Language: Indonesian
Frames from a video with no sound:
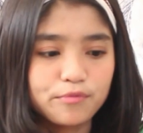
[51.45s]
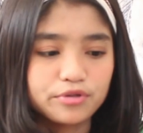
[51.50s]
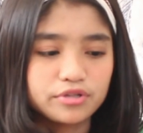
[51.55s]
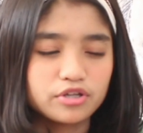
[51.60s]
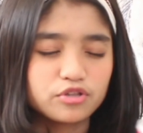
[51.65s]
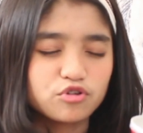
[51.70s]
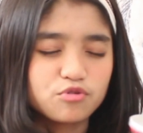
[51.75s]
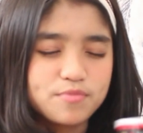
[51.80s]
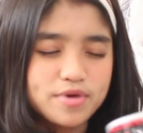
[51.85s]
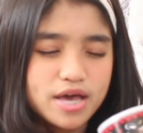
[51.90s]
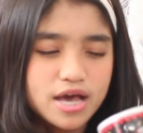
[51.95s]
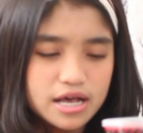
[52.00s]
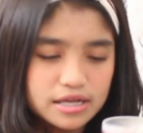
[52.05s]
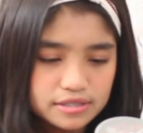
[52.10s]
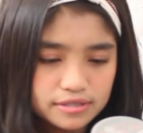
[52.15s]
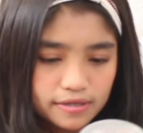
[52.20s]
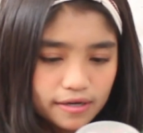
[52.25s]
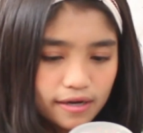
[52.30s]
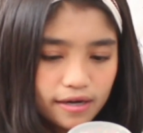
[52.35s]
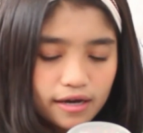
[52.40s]
Potato
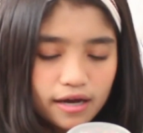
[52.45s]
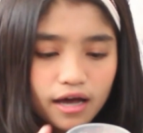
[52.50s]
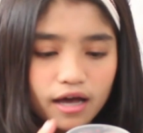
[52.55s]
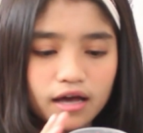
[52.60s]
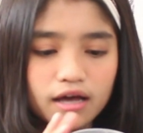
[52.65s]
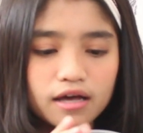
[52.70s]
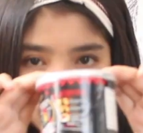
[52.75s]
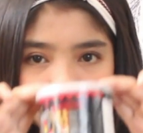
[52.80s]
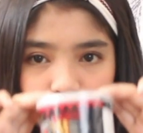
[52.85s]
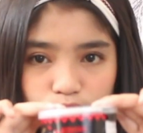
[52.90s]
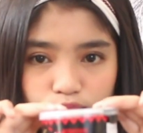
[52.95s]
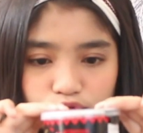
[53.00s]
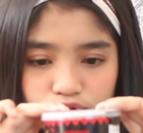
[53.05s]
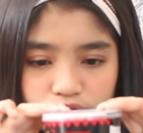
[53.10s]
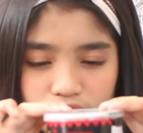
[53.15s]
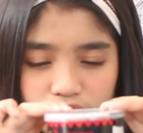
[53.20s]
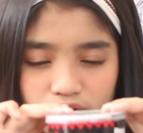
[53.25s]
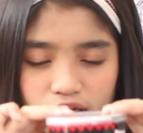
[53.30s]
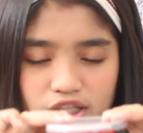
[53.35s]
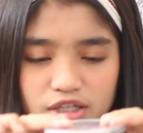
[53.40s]
biasa.
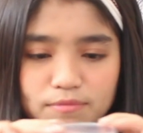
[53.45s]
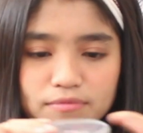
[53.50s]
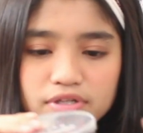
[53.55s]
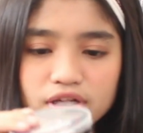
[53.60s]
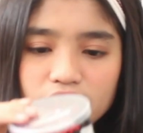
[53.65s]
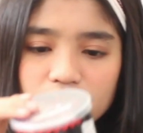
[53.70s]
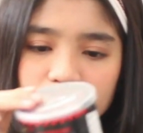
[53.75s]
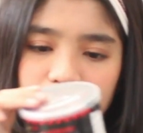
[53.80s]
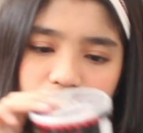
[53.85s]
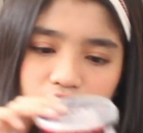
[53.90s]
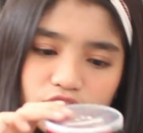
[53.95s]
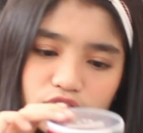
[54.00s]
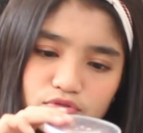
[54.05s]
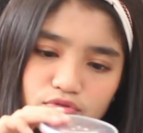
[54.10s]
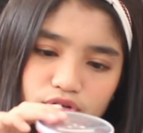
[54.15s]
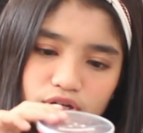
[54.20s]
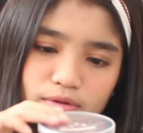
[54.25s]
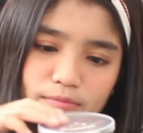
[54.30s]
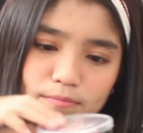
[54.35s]
Tabung gini, cuman kali ini tuh